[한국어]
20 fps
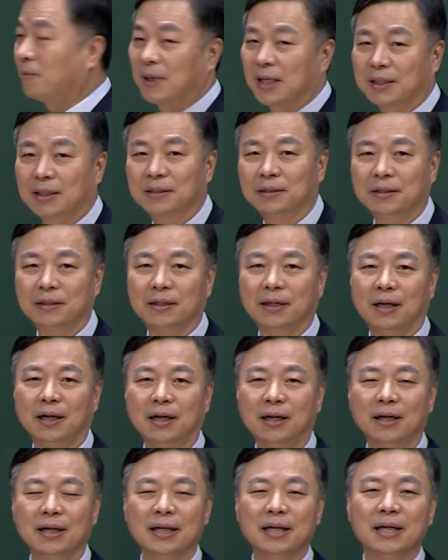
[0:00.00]
받았는가?
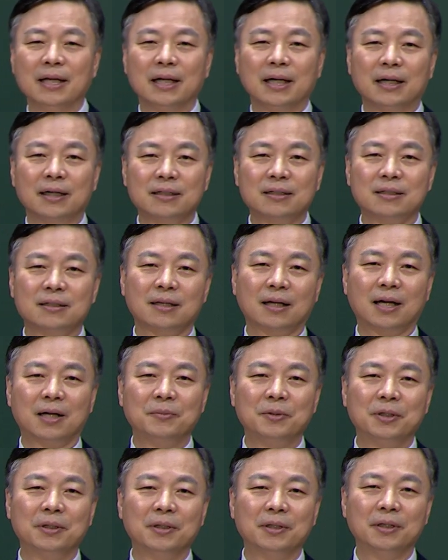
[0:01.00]
아, 그
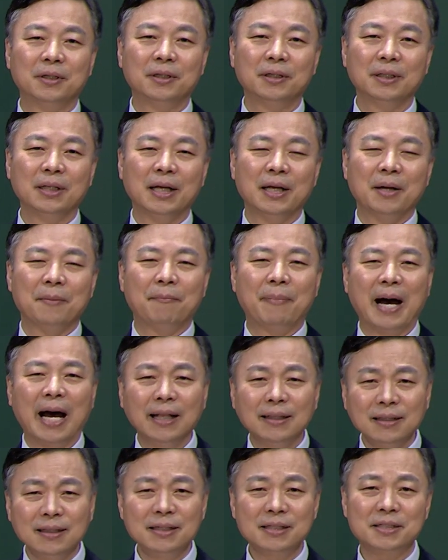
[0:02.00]
사람은
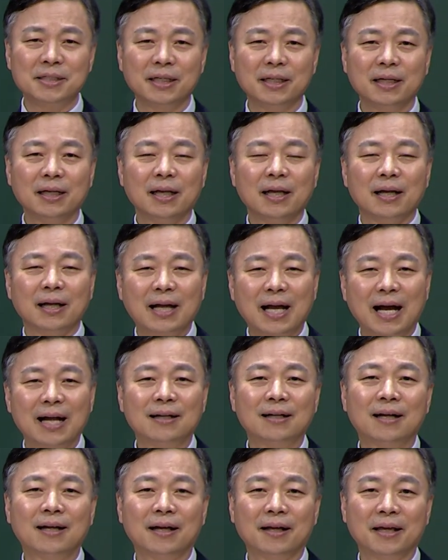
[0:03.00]
반드시
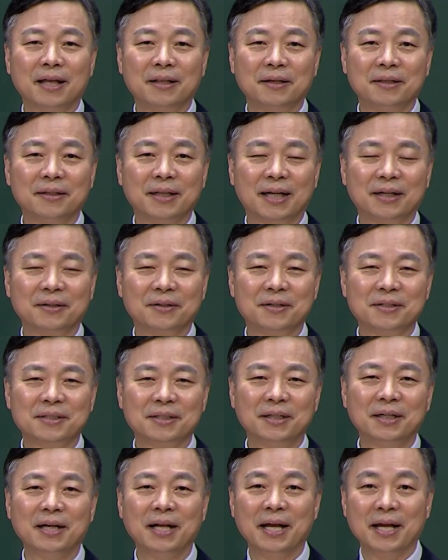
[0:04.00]
가난하게 된다는
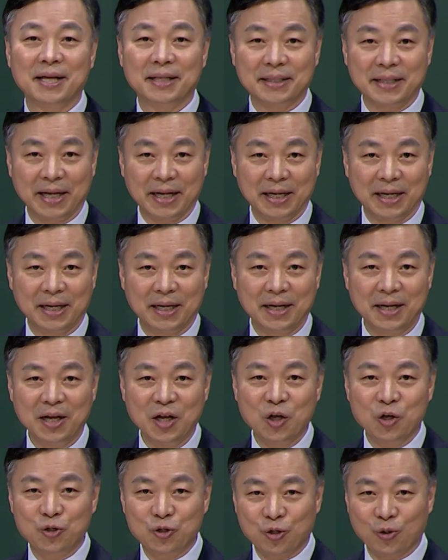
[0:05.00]
것을 내가
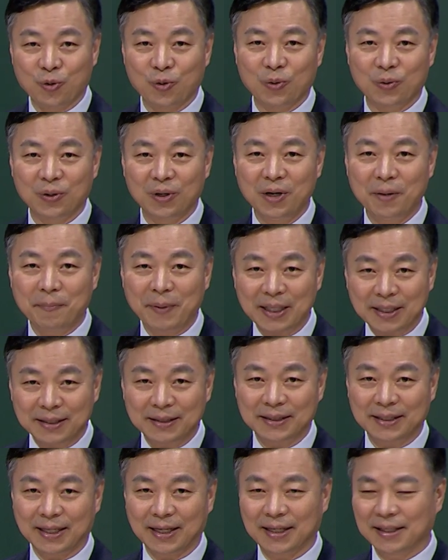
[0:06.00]
교훈을
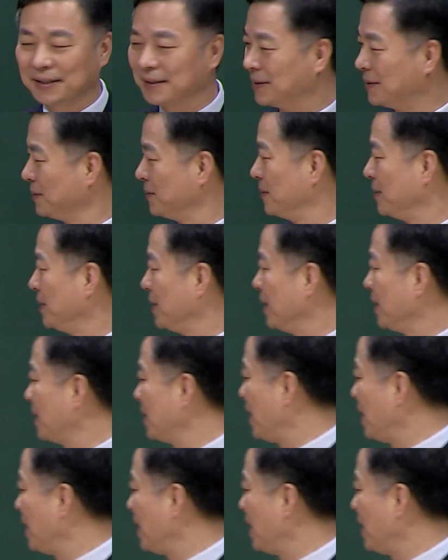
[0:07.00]
받았다. 그